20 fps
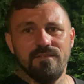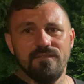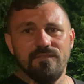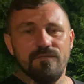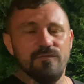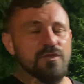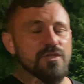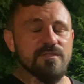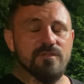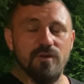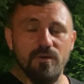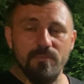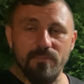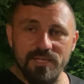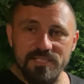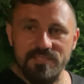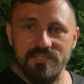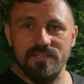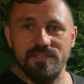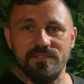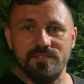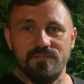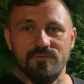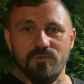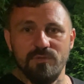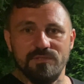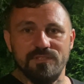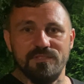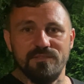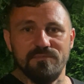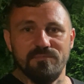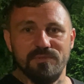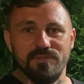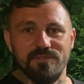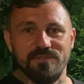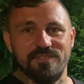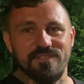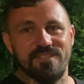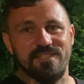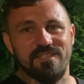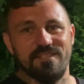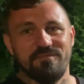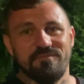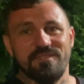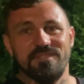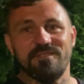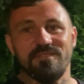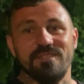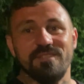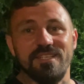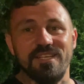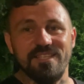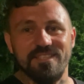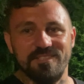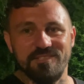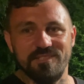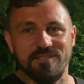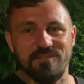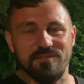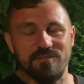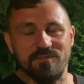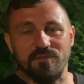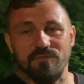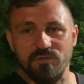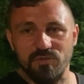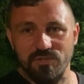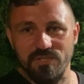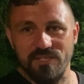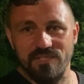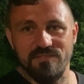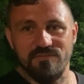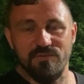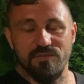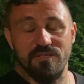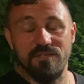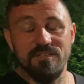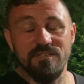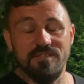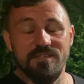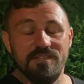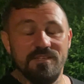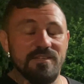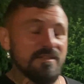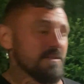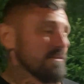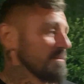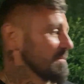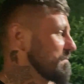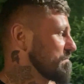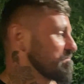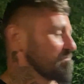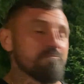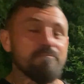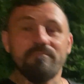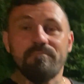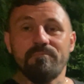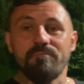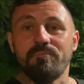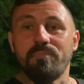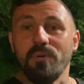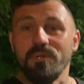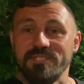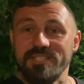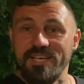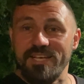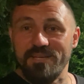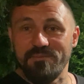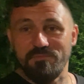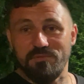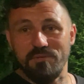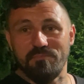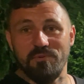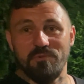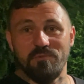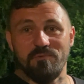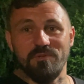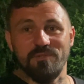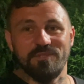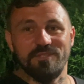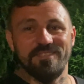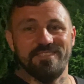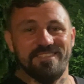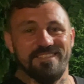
Wszystko o Maserati i włoskich motocyklach. Ja mówię, co ty gadasz, ale skąd wiesz, że ja dzwonię? Poznałem cię po głosie.